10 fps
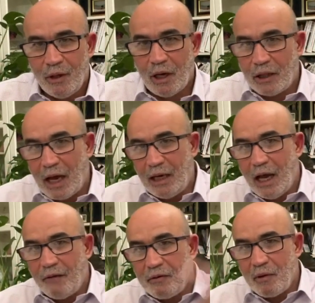خذ
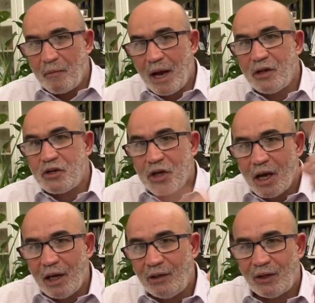عليها فيما بعد
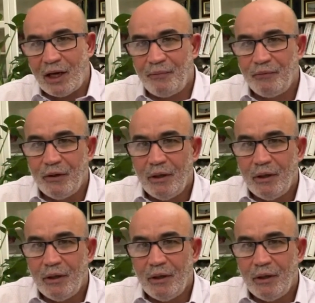جائزة